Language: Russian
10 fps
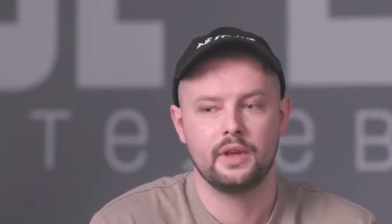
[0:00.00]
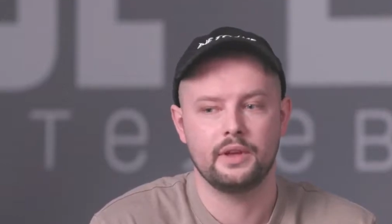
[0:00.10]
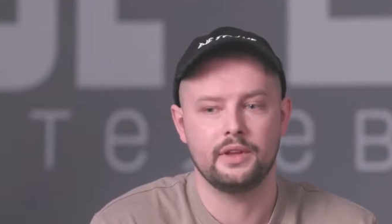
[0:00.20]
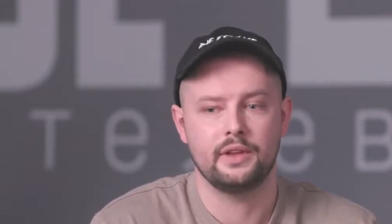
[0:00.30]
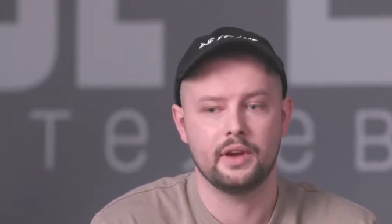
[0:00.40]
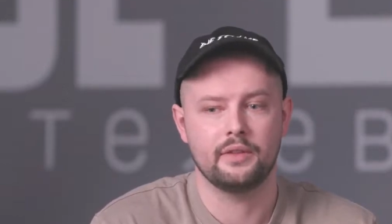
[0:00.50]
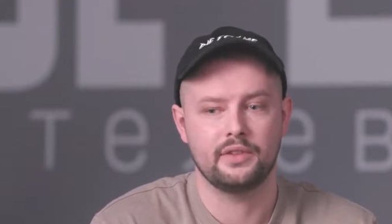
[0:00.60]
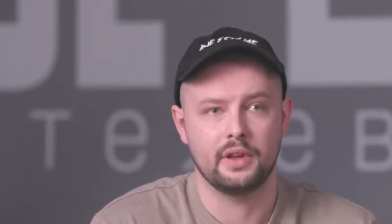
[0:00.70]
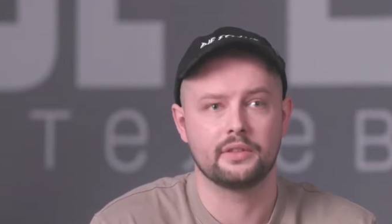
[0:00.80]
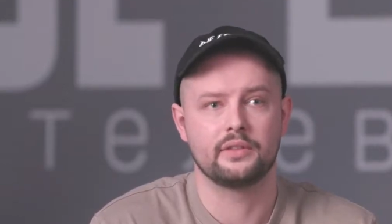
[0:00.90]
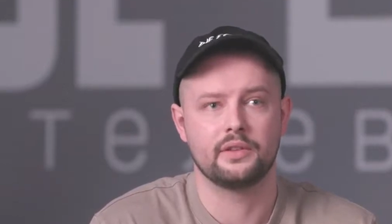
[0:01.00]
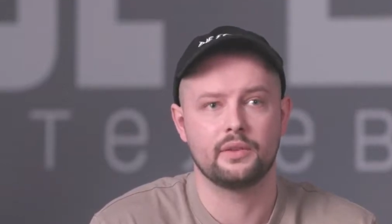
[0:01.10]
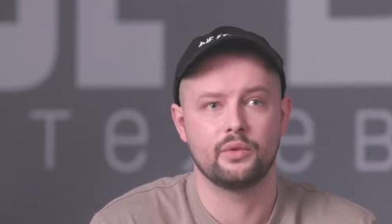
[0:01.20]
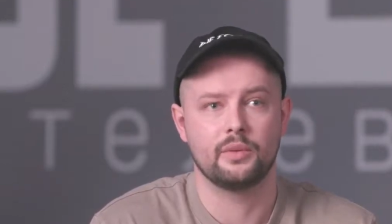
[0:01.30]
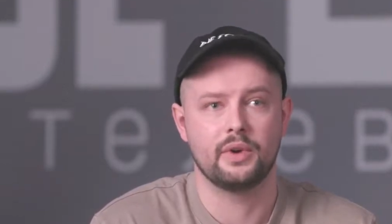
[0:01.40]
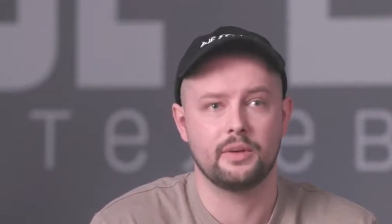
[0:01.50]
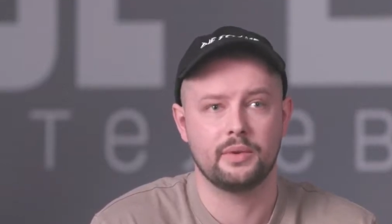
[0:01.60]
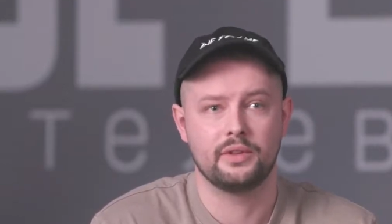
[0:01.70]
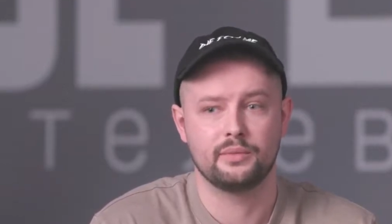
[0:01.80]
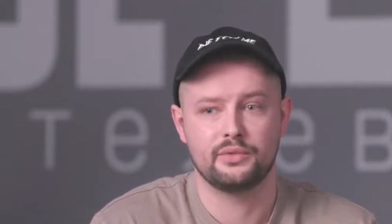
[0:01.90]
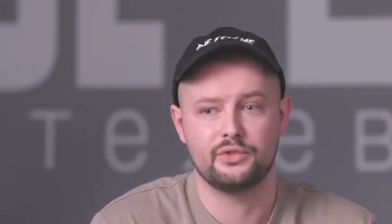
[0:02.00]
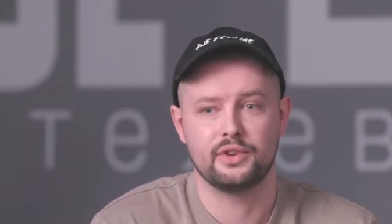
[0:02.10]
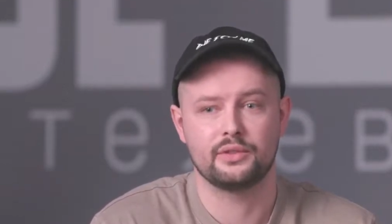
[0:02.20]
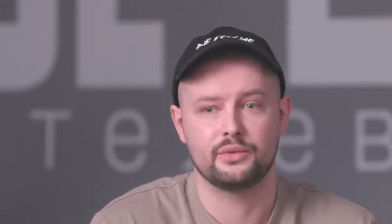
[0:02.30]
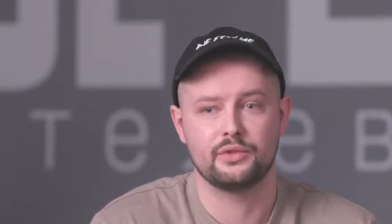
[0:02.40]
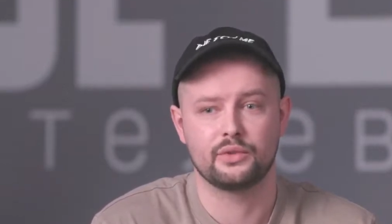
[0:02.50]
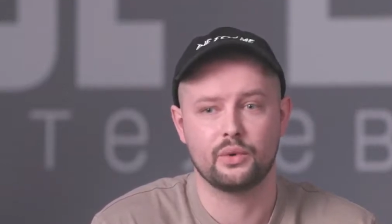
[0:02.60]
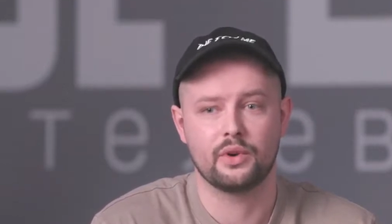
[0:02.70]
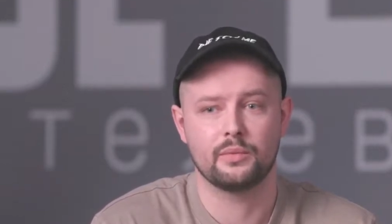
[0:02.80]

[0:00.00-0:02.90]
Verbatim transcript: И я взялся за него. И поэтому сейчас очень скоро